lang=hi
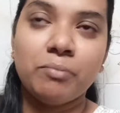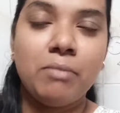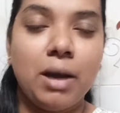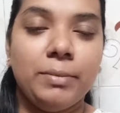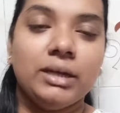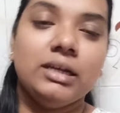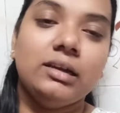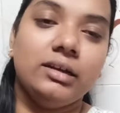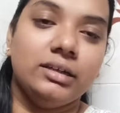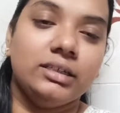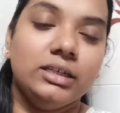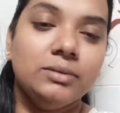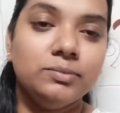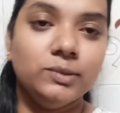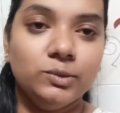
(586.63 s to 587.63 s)
मामा की
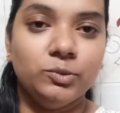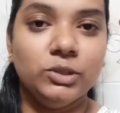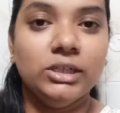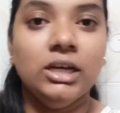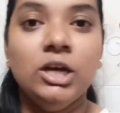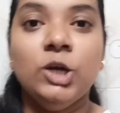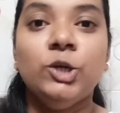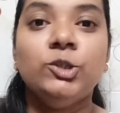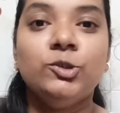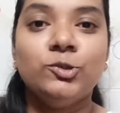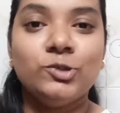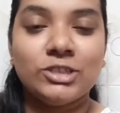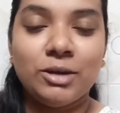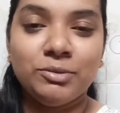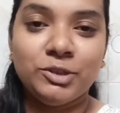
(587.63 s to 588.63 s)
लड़की है बुलबुरी तो
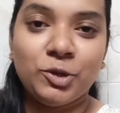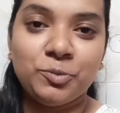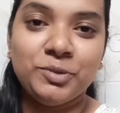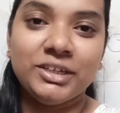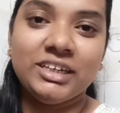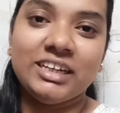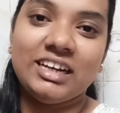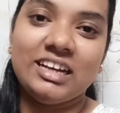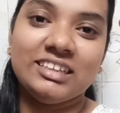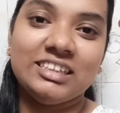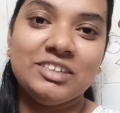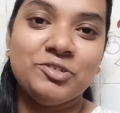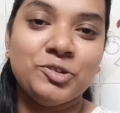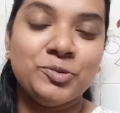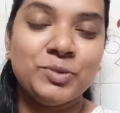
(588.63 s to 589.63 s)
उसका भी टॉपिक निकला
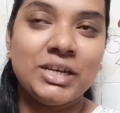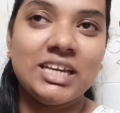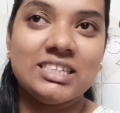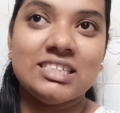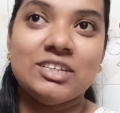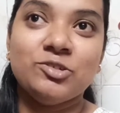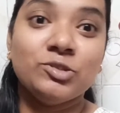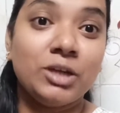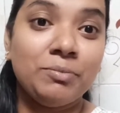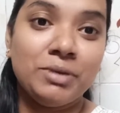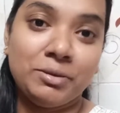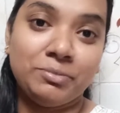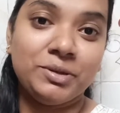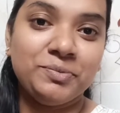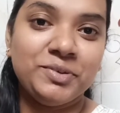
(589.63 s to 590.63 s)
कि वो भी कैसे उनका
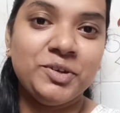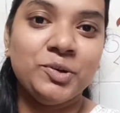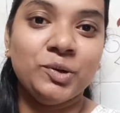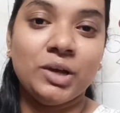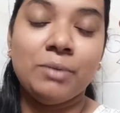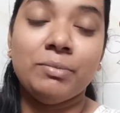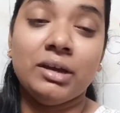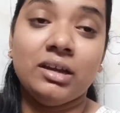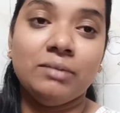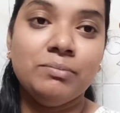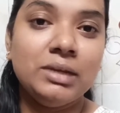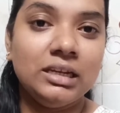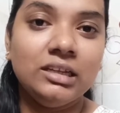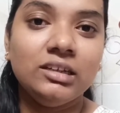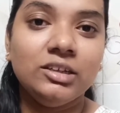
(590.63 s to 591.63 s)
बेबी भी हो गया मैं
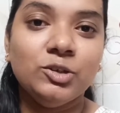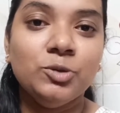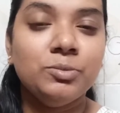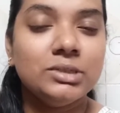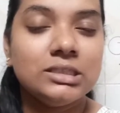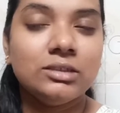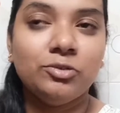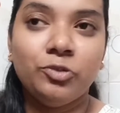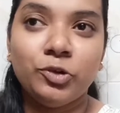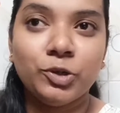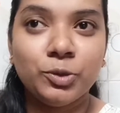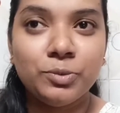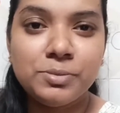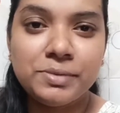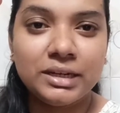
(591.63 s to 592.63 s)
मिली नहीं हूँ बस
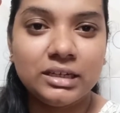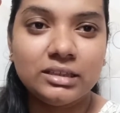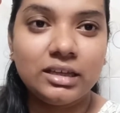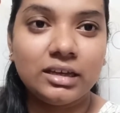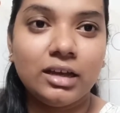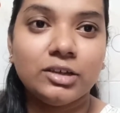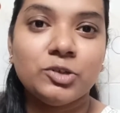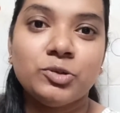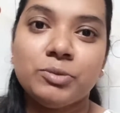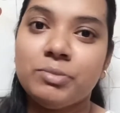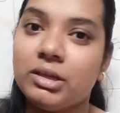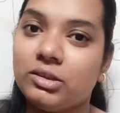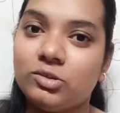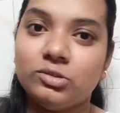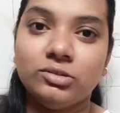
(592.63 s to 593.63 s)
फ़ोटो भी मैंने देखा क्योंकि
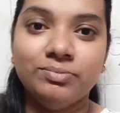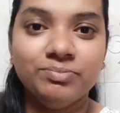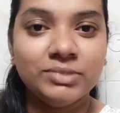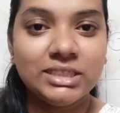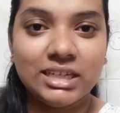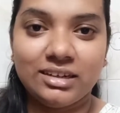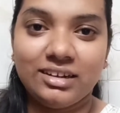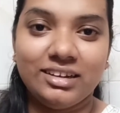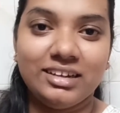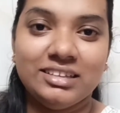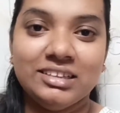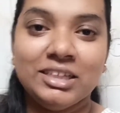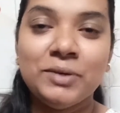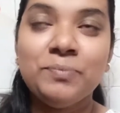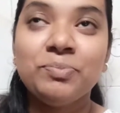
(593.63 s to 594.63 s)
मैं तो चेन्नई
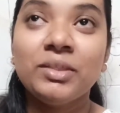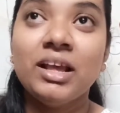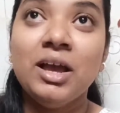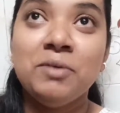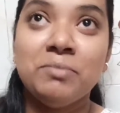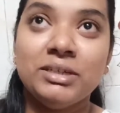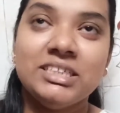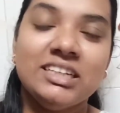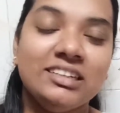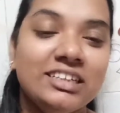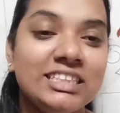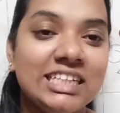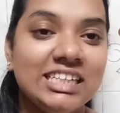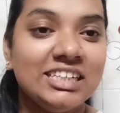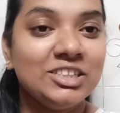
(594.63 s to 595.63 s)
गई थी मैं
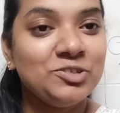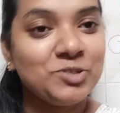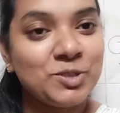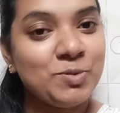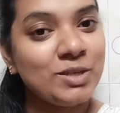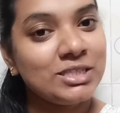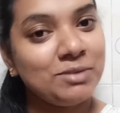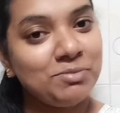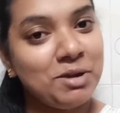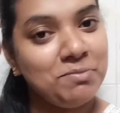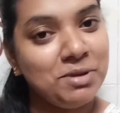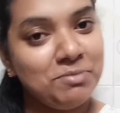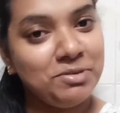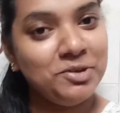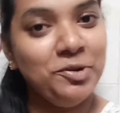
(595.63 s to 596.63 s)
चेन्नई चली गई थी तो उसके बाद सबका
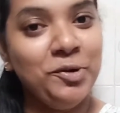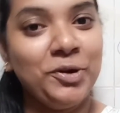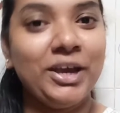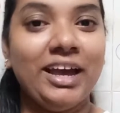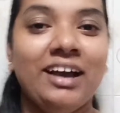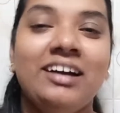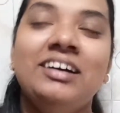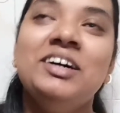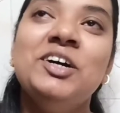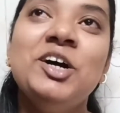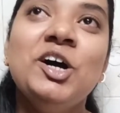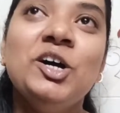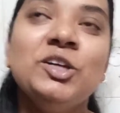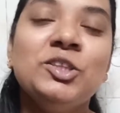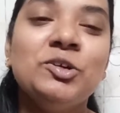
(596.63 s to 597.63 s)
बेबी हो गया
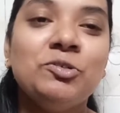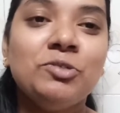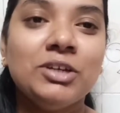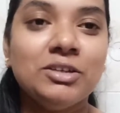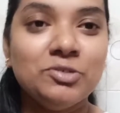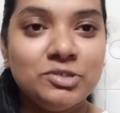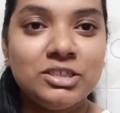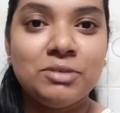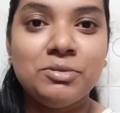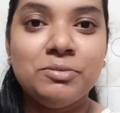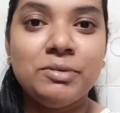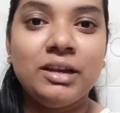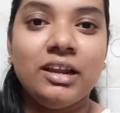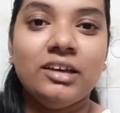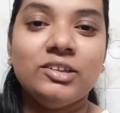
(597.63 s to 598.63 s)
तो वही उनसे भी
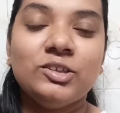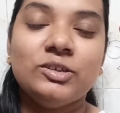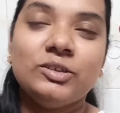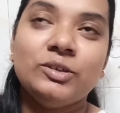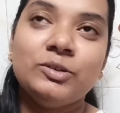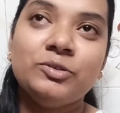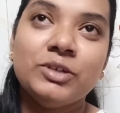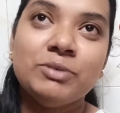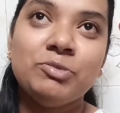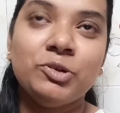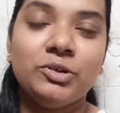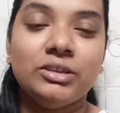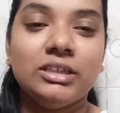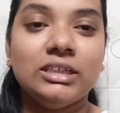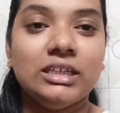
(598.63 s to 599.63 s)
मिलना है तो वही
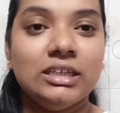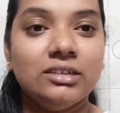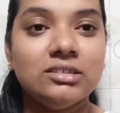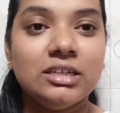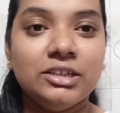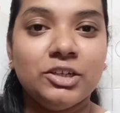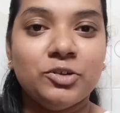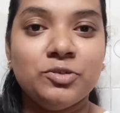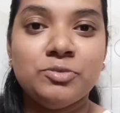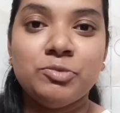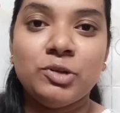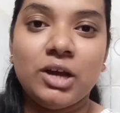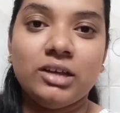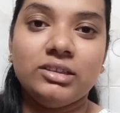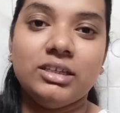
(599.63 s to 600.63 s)
बोल रहे थे कि संडे को फिर
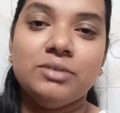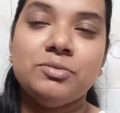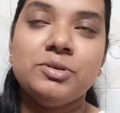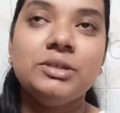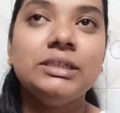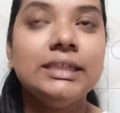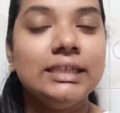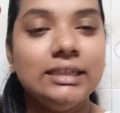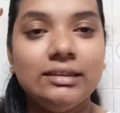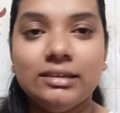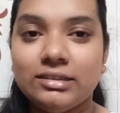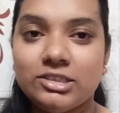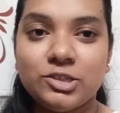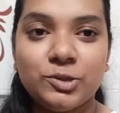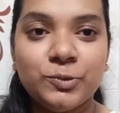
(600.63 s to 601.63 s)
बुलाते हैं मैं ठीक
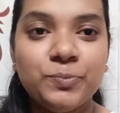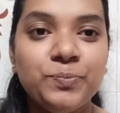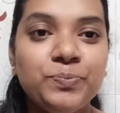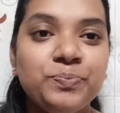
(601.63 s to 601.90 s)
है चलो